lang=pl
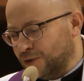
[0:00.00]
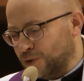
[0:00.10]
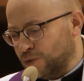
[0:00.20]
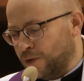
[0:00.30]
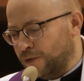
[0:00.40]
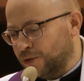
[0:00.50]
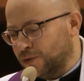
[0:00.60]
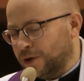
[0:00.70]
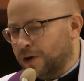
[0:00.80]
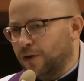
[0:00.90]
to słowo,
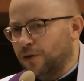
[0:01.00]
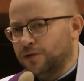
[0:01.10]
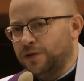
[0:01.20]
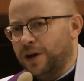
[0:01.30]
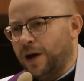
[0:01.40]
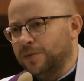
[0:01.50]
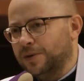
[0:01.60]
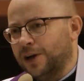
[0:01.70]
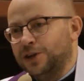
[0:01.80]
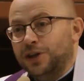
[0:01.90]
które
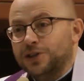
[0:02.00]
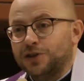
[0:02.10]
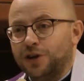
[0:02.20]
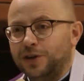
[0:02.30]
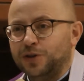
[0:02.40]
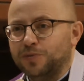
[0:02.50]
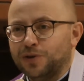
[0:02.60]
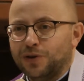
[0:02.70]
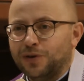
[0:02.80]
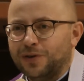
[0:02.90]
otwieramy. Ani nie zaczęliśmy
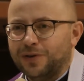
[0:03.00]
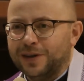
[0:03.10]
go e,